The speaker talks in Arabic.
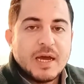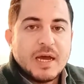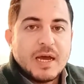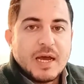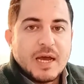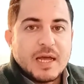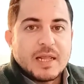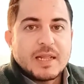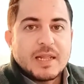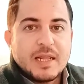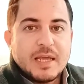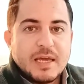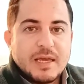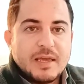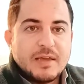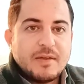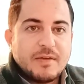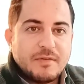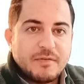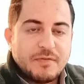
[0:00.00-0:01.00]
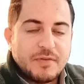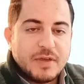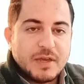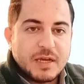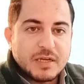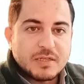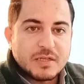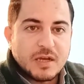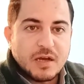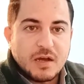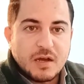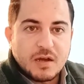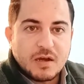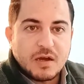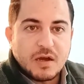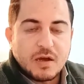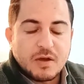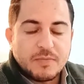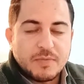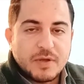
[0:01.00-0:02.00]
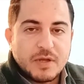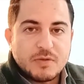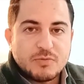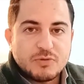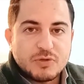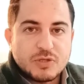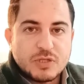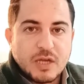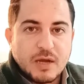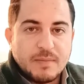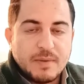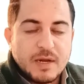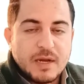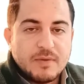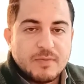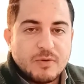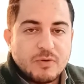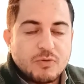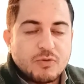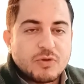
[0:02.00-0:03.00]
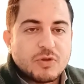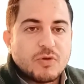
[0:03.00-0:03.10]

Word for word: هتلاقي في اسعار عربيات مستعملة موجودة